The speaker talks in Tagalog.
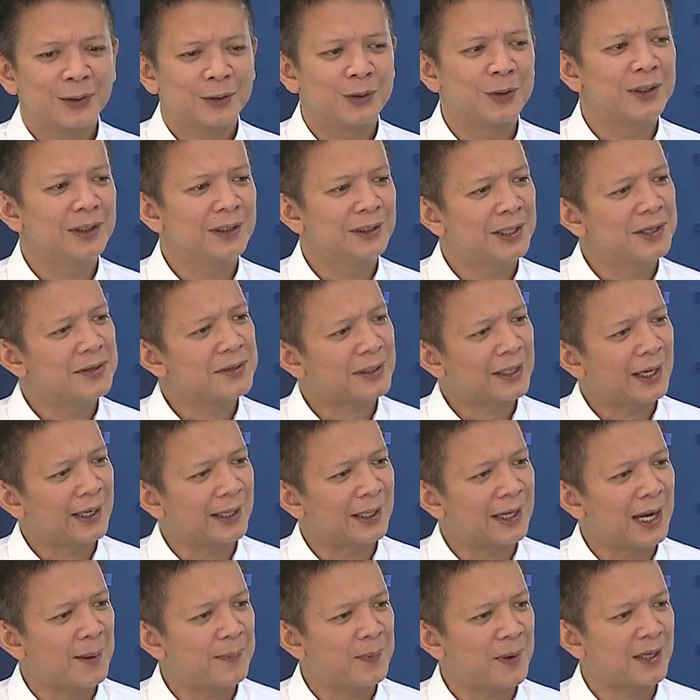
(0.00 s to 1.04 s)
Kung hindi yung
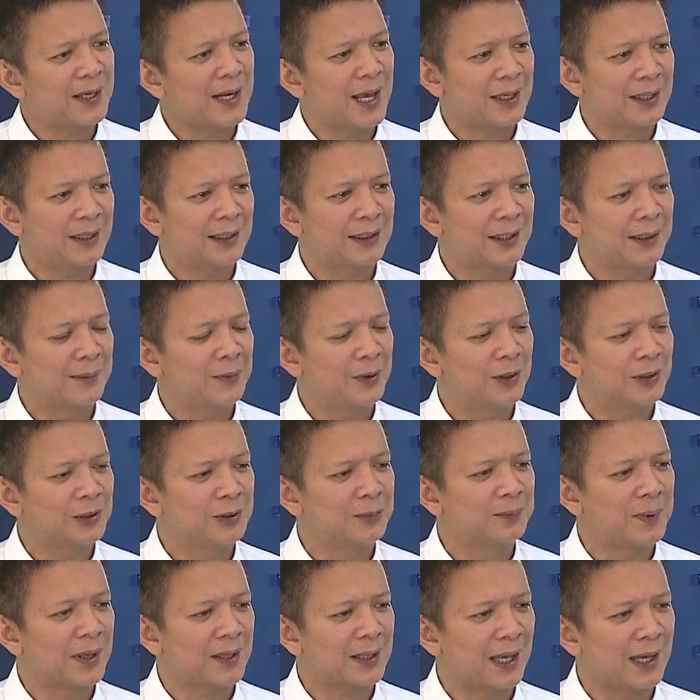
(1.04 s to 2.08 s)
kahirapang nakita mo at
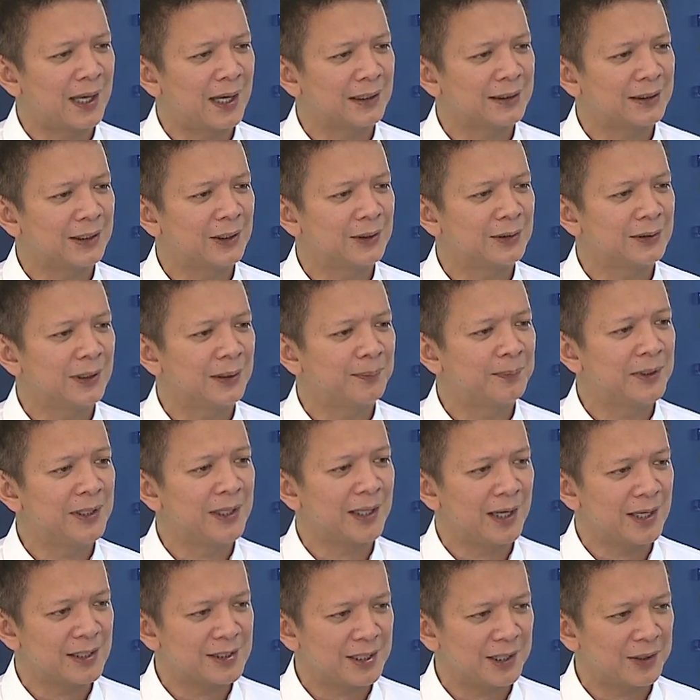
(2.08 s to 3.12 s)
yung pagkakataon na
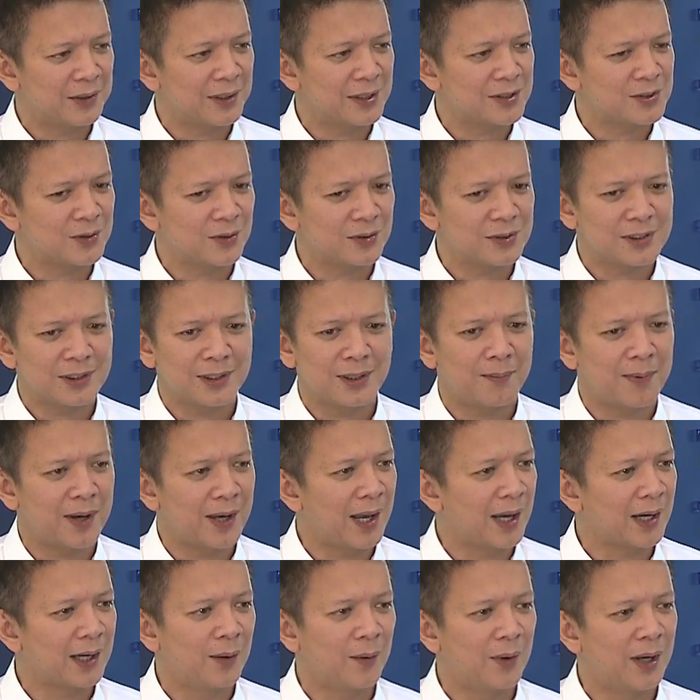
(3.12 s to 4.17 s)
binigay sa iyo ng Diyos na
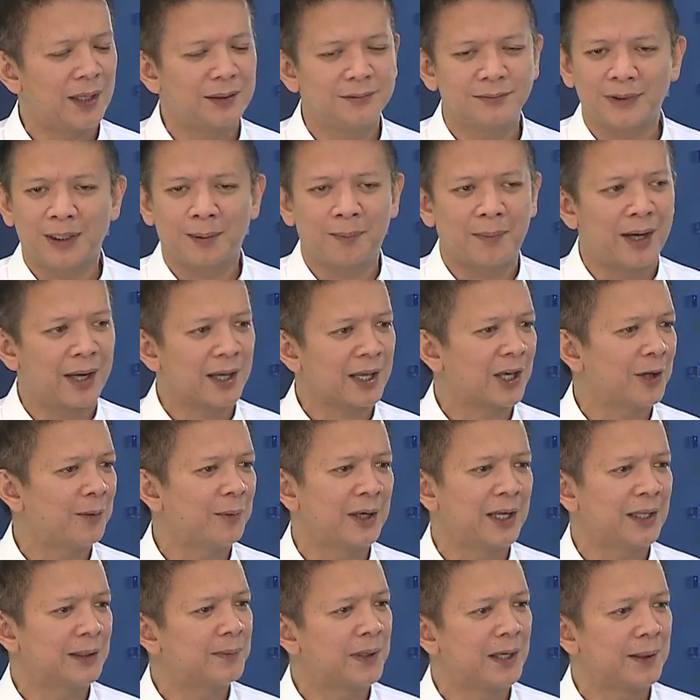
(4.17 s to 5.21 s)
makagawa ng malaki o
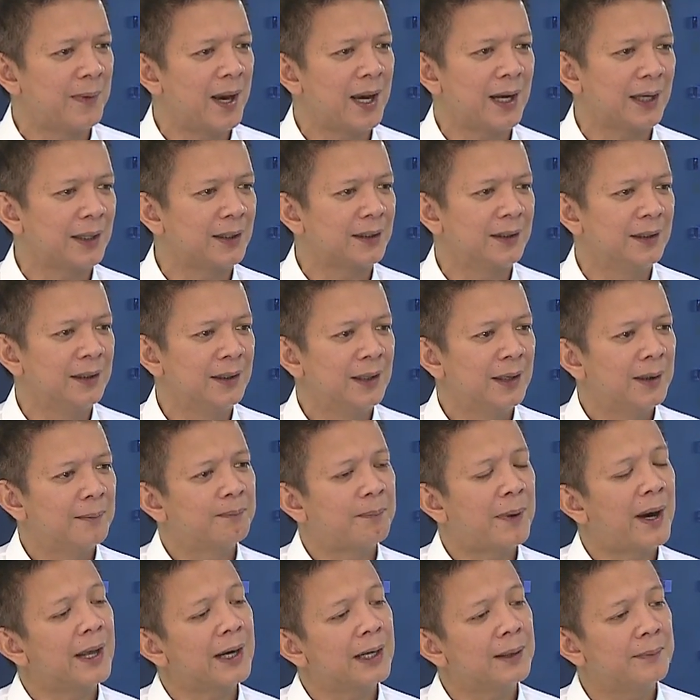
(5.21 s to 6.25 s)
maliit man na bagay
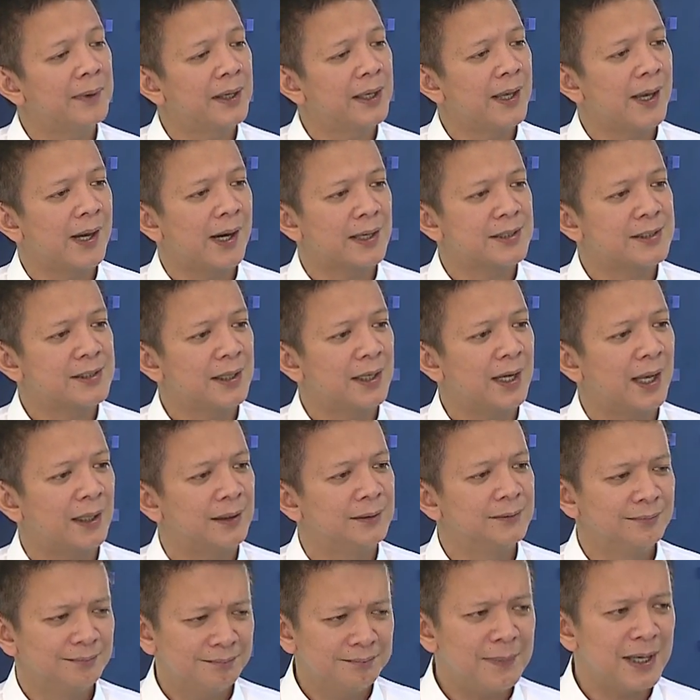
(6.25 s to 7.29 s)
mm-hmm. para maiangat
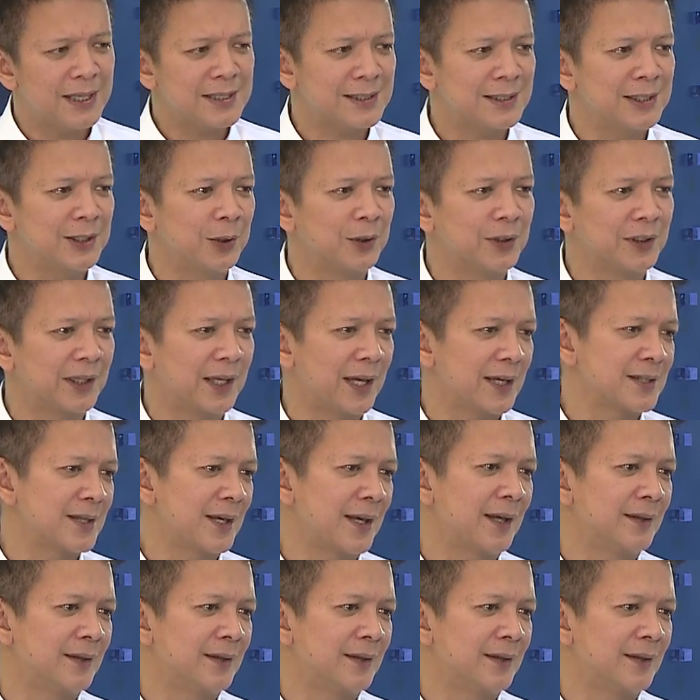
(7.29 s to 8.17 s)
sila, mas yun kesa I'm yan.